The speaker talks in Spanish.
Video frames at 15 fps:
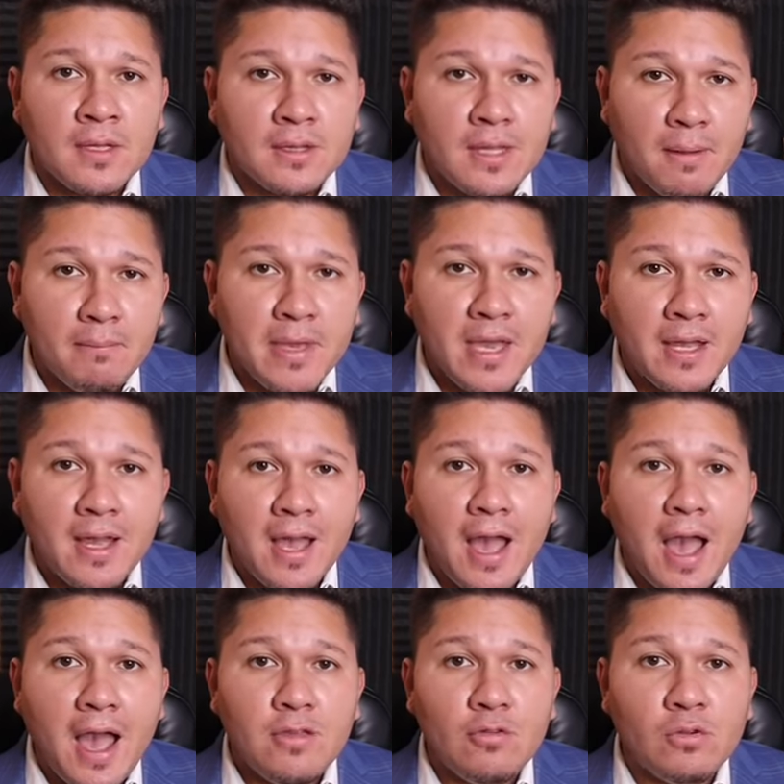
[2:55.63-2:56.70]
También
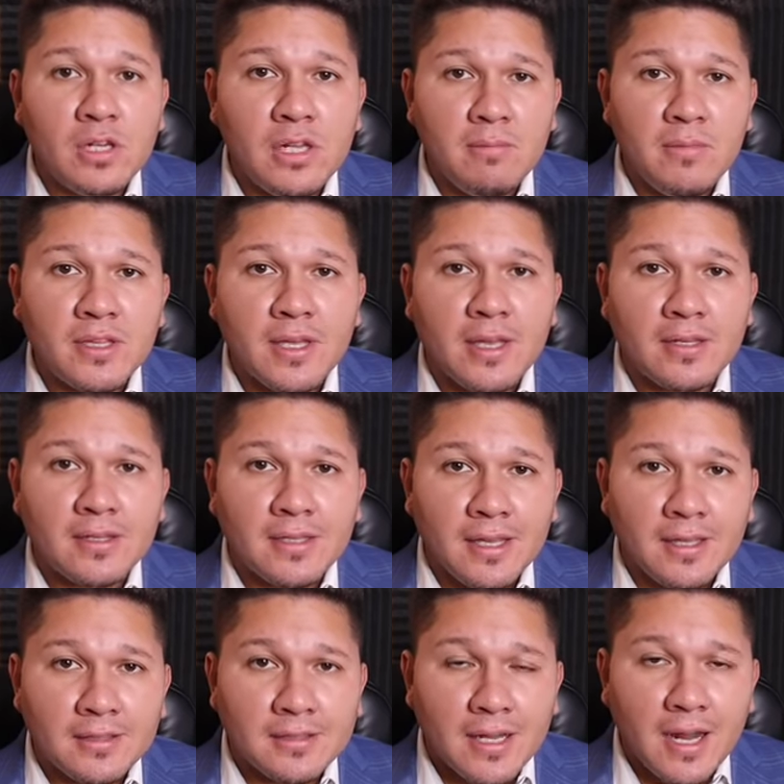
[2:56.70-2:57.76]
hay un límite
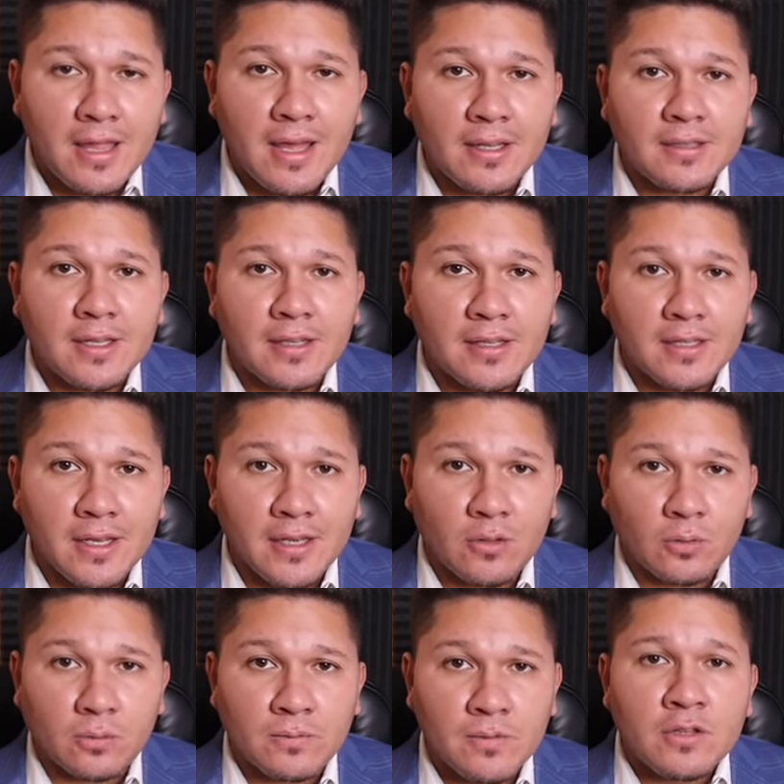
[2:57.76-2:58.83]
de entrada de
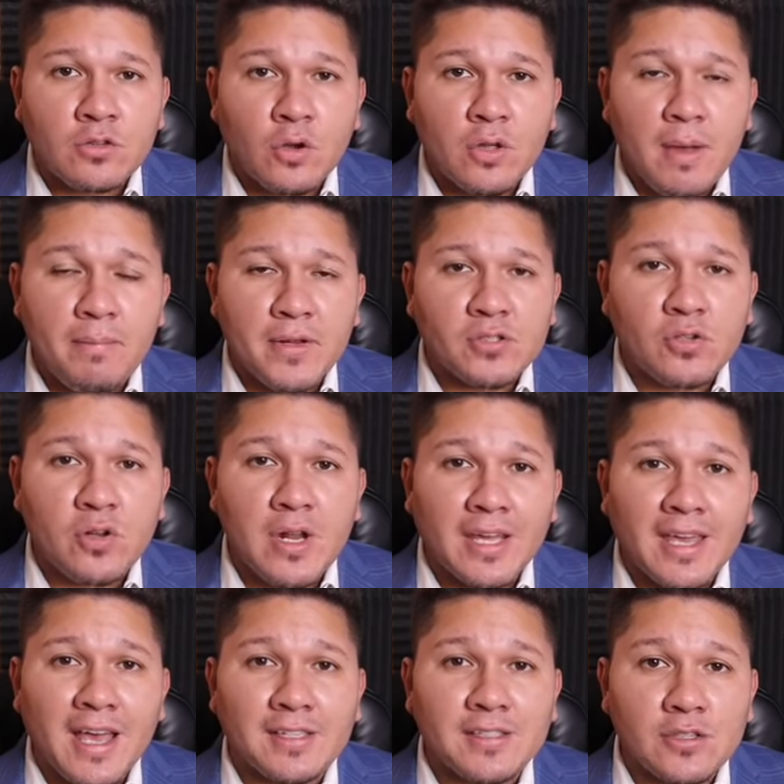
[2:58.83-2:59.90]
dinero. Toda persona
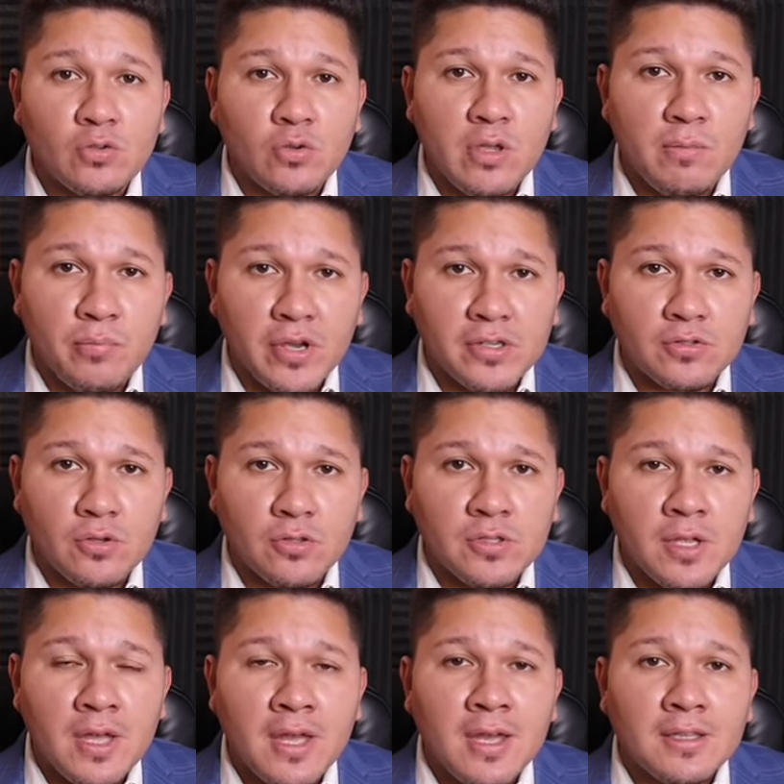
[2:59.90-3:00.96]
que hace sus
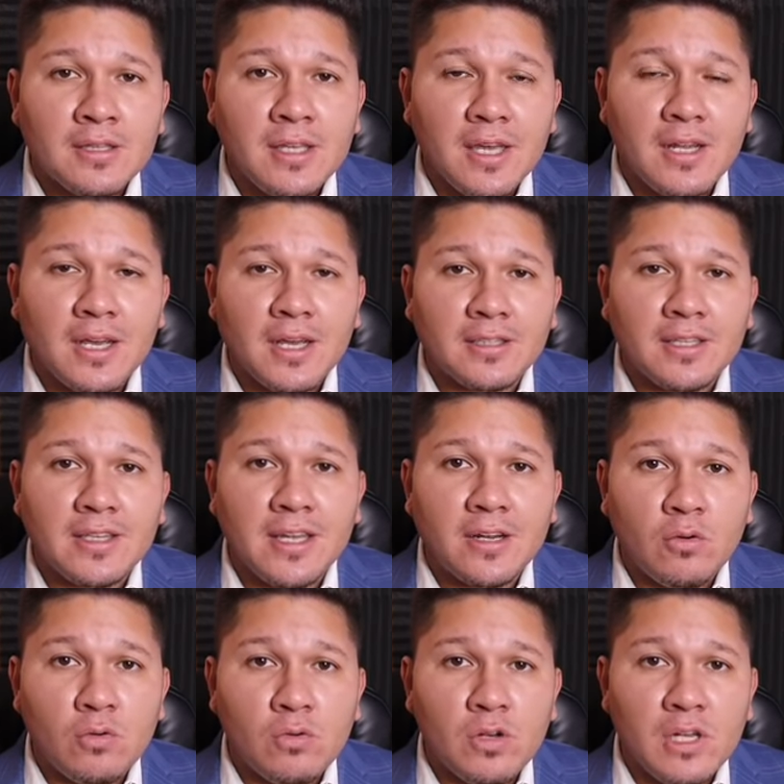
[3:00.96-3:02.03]
impuestos tiene que
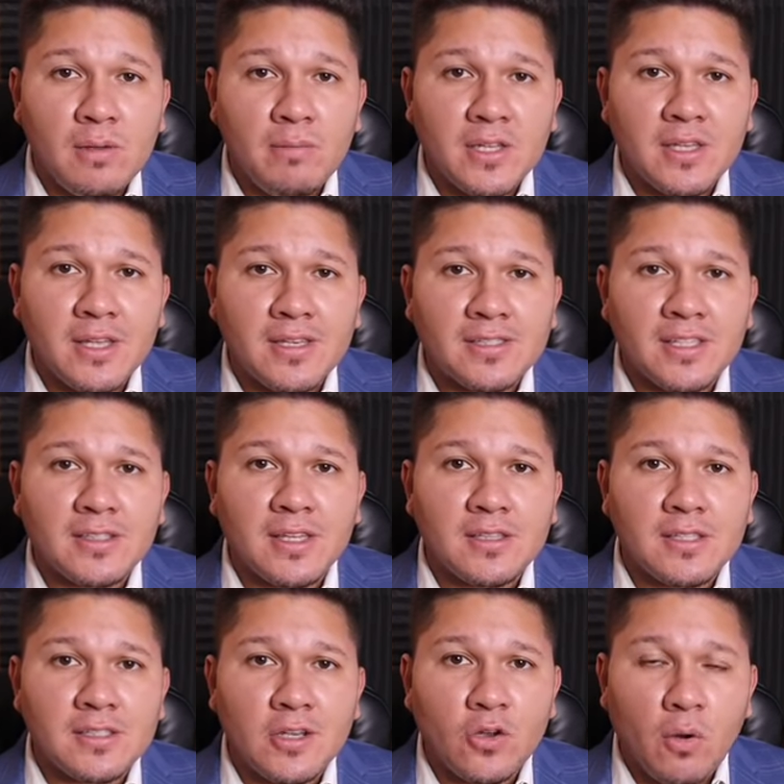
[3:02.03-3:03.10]
tener un límite de
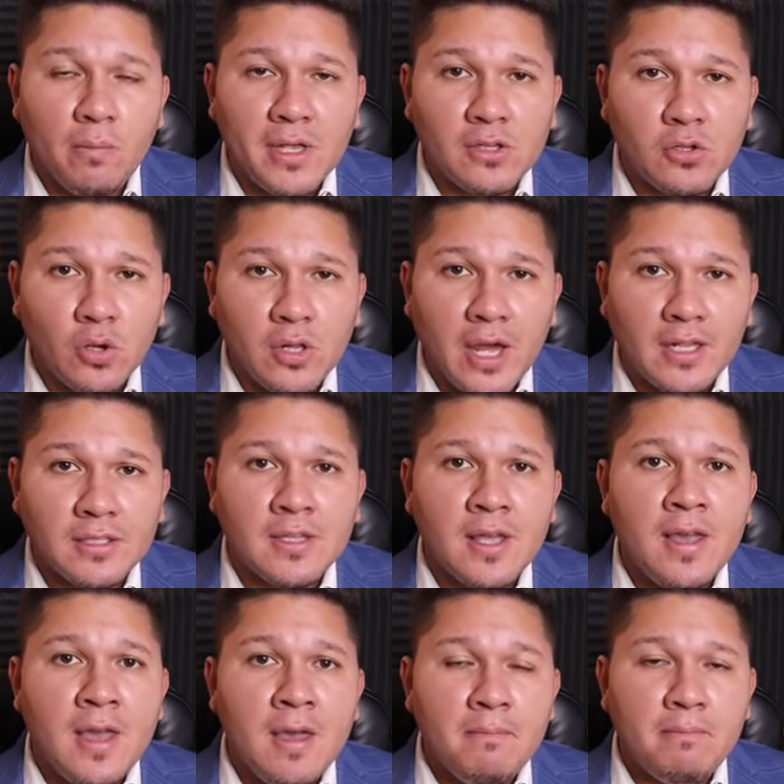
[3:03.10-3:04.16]
75 mil dólares
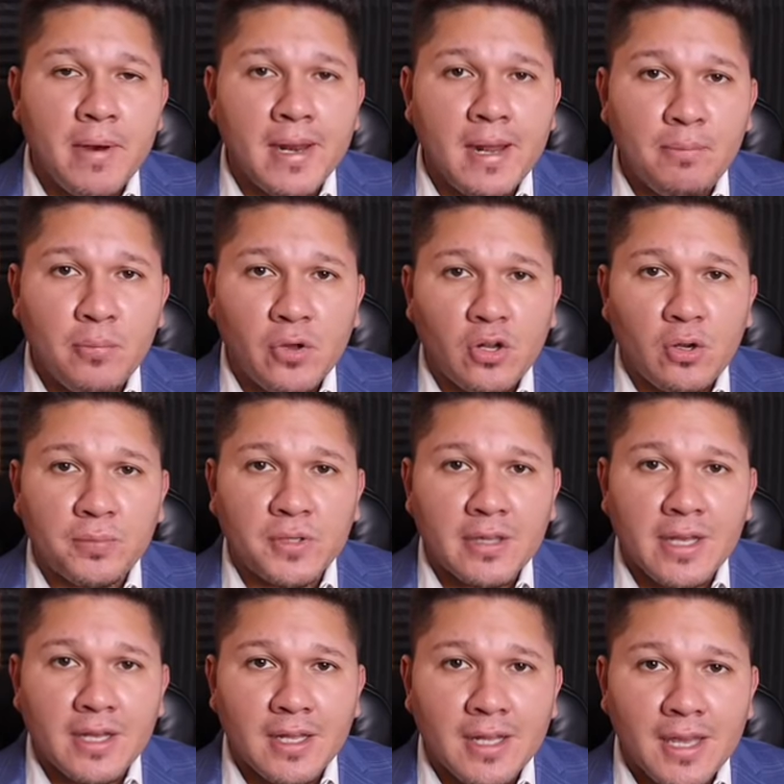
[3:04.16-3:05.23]
para
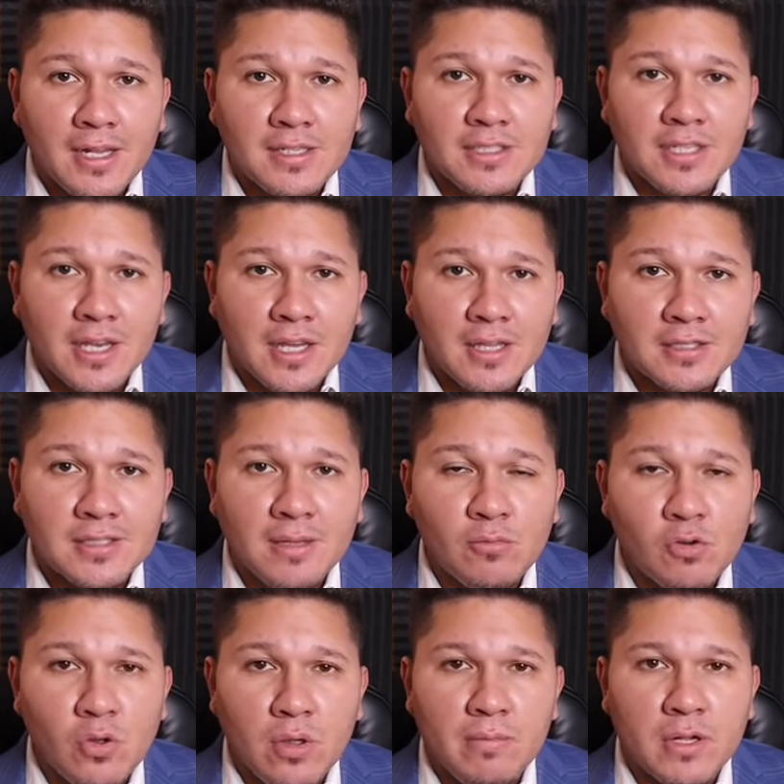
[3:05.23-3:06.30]
obtener el cheque de
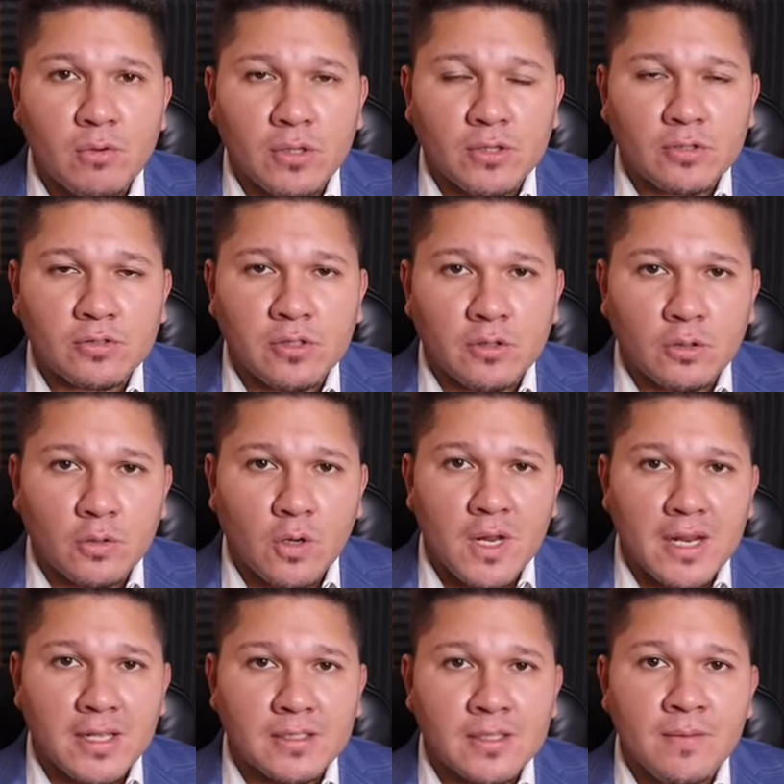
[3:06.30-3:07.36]
estímulo de 1.400
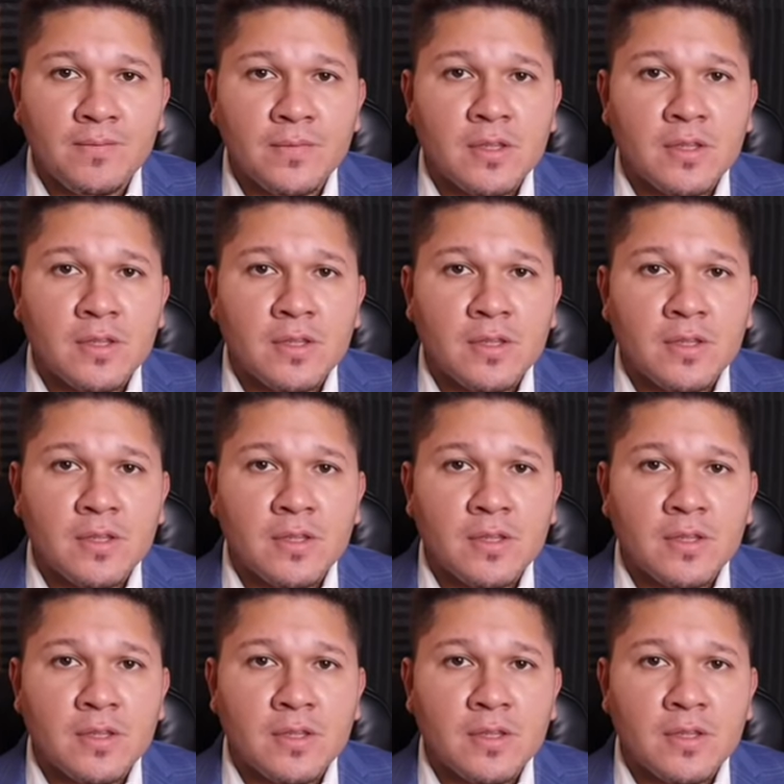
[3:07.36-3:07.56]
dólares.